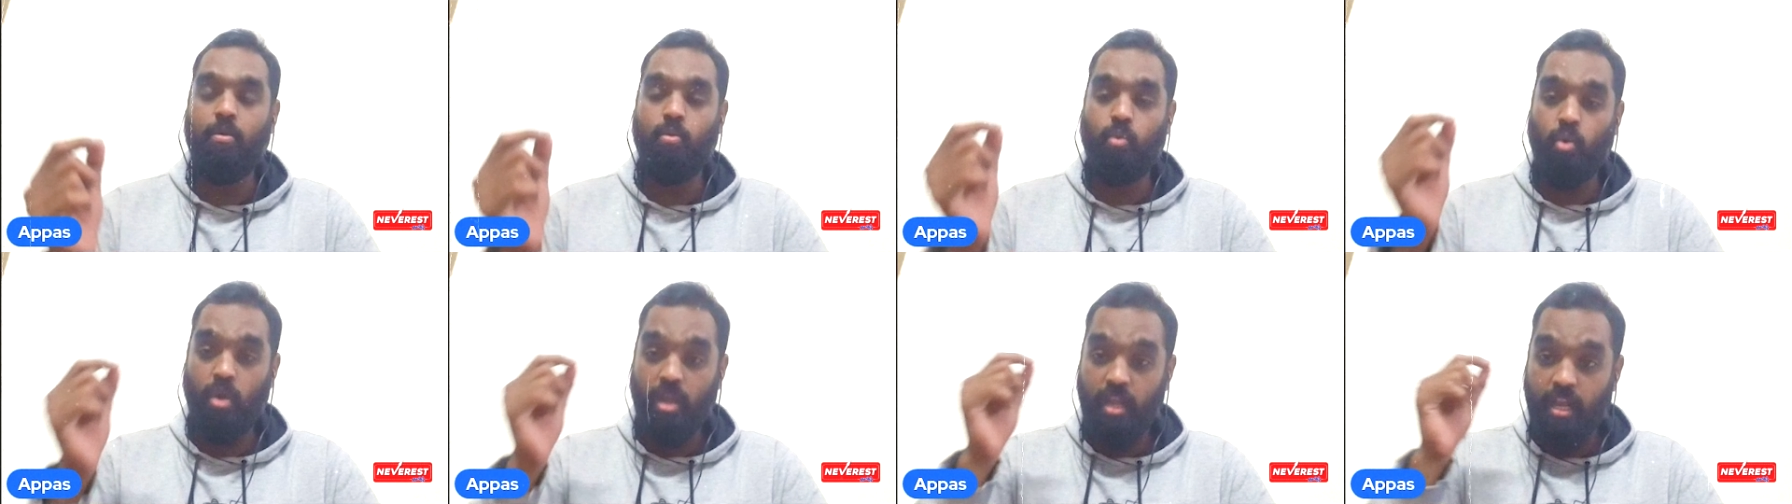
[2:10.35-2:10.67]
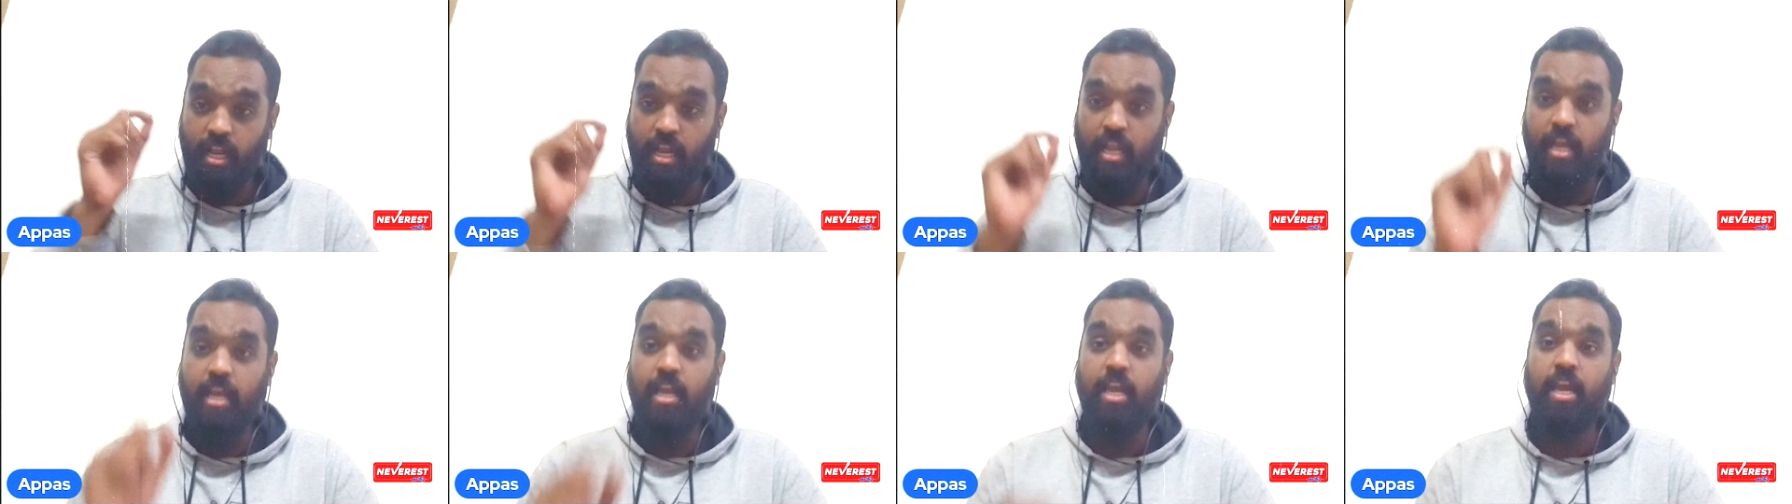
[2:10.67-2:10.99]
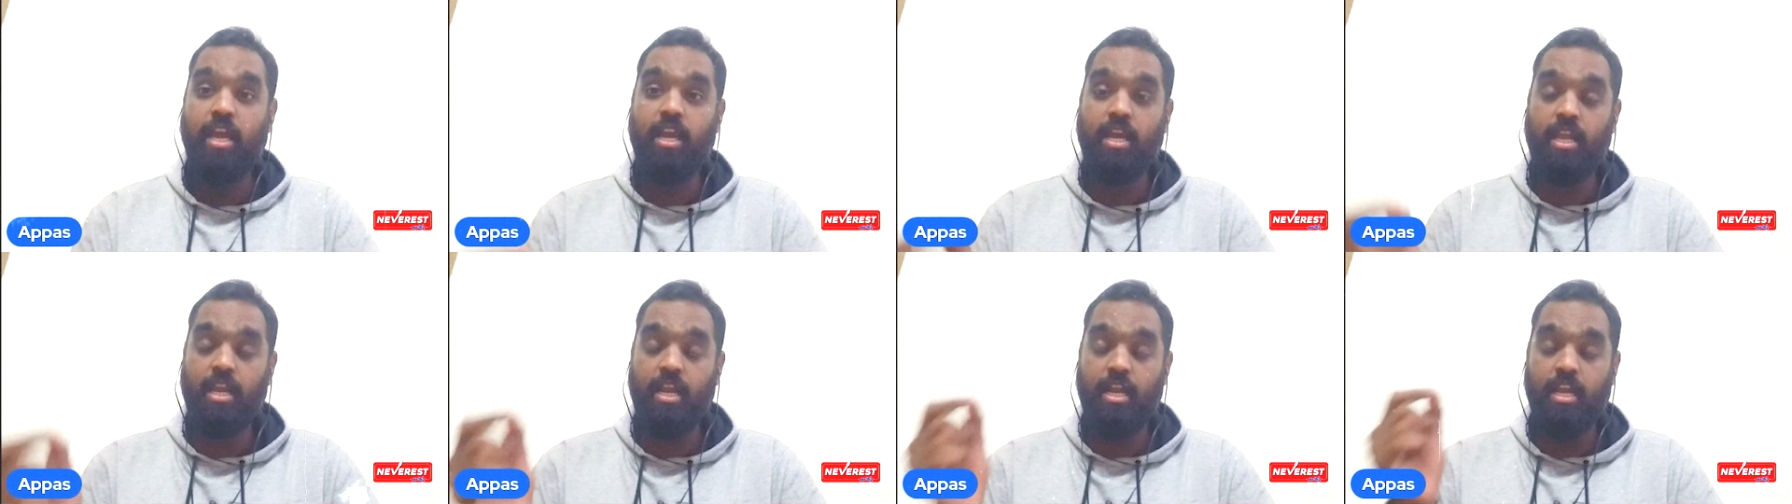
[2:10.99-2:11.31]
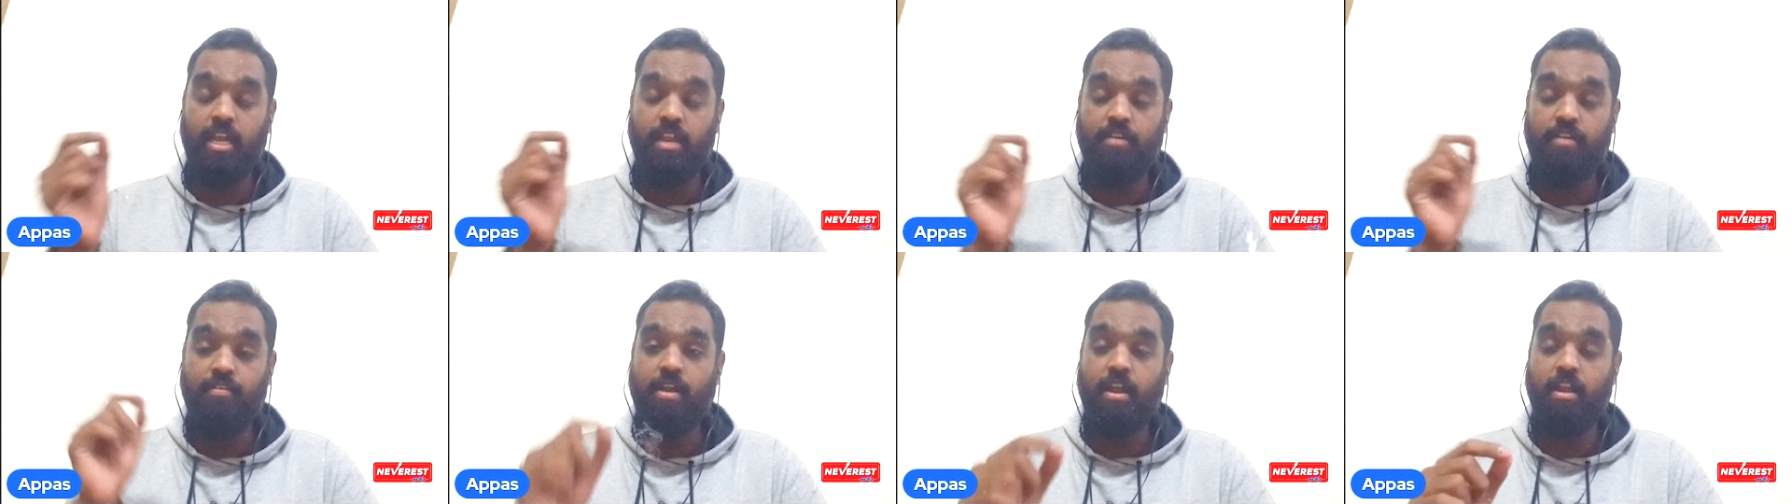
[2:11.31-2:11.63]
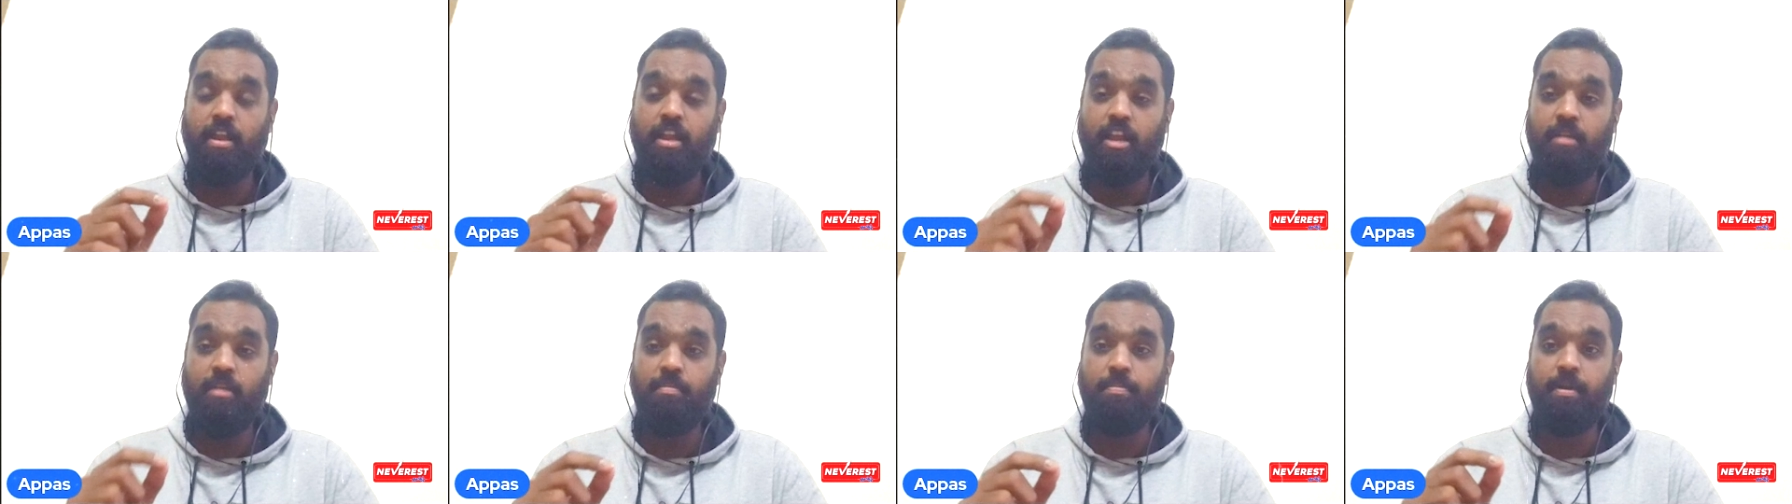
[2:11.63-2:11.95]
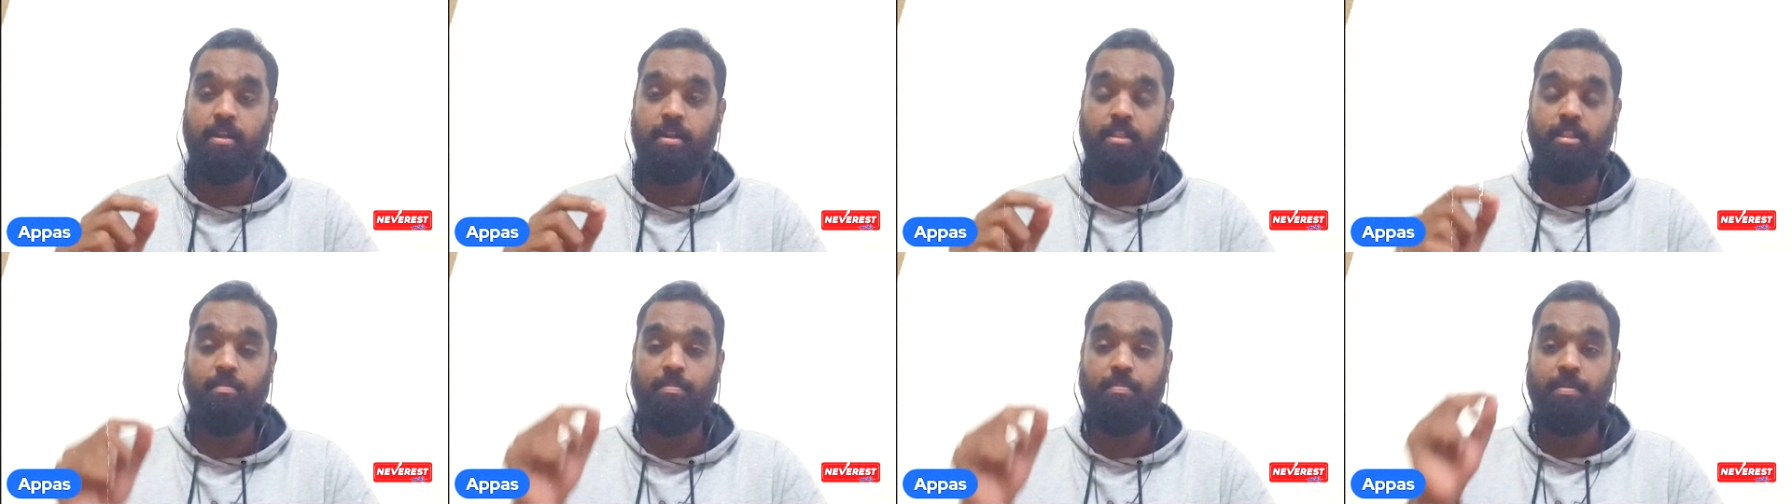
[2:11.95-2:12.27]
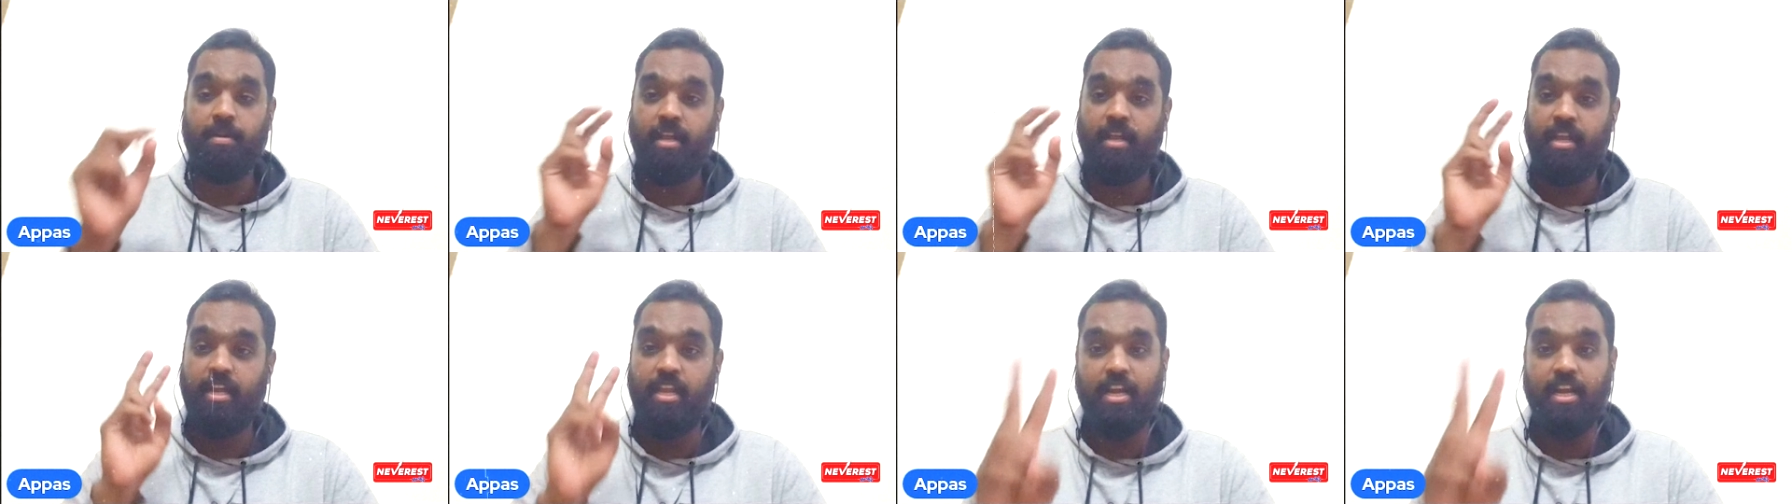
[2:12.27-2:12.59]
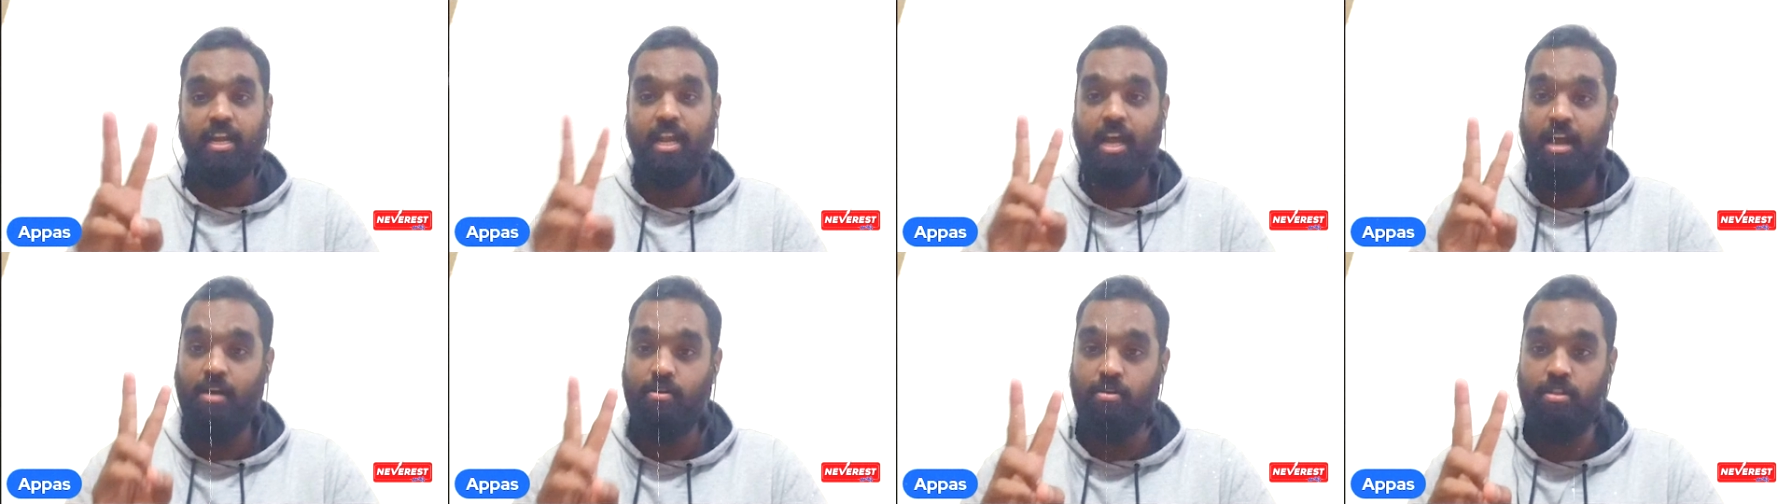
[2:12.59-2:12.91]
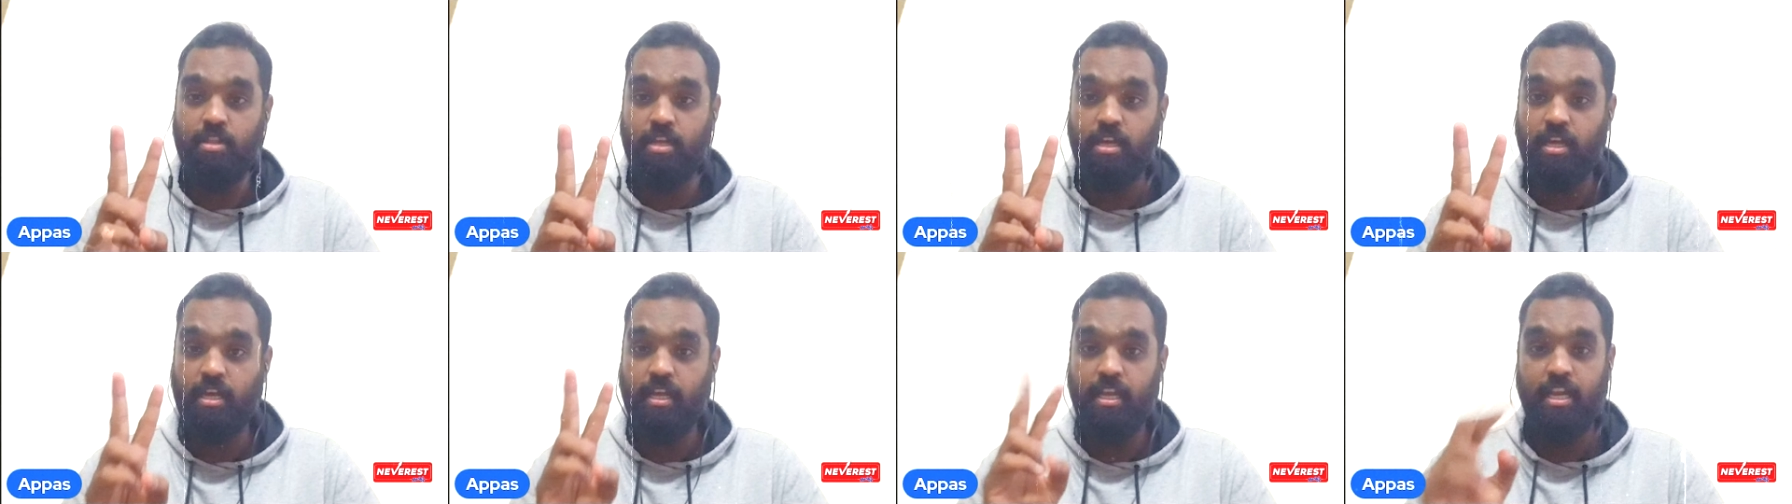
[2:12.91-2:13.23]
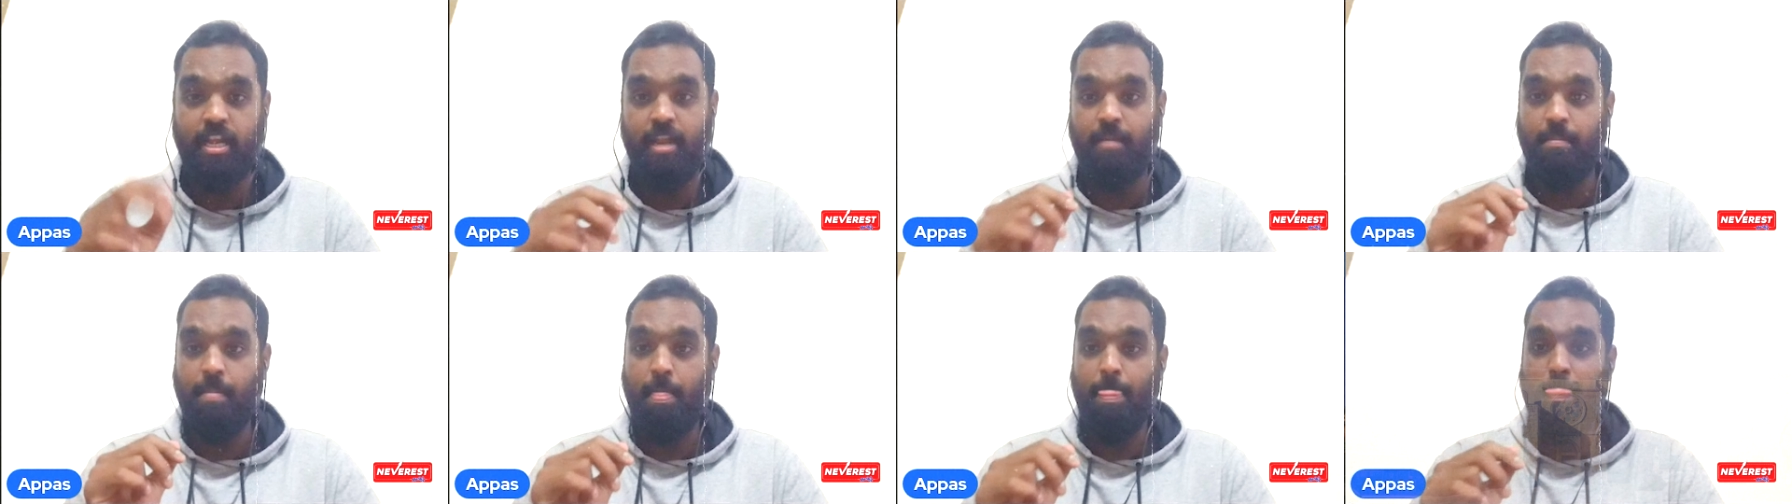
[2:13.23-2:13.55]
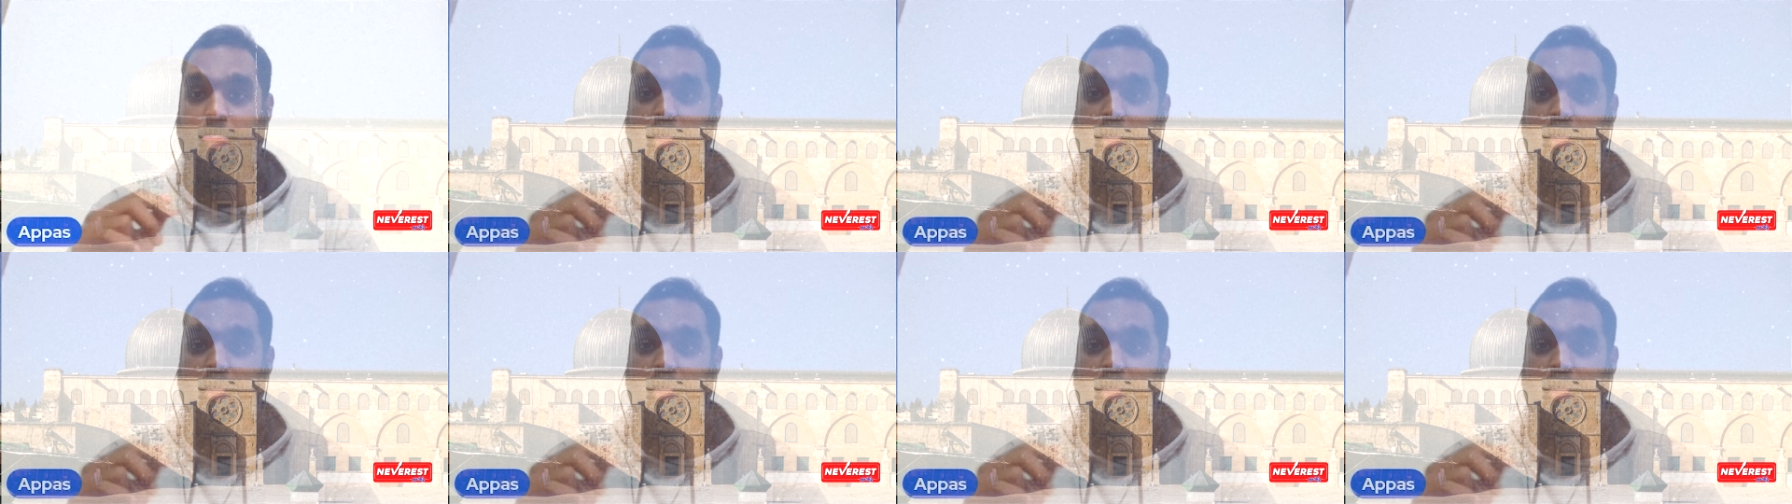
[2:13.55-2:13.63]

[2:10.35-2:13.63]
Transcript: உலகிலேயே இரவனால் ஏற்படுத்தப்பட்ட இரண்டாவது இல்லம்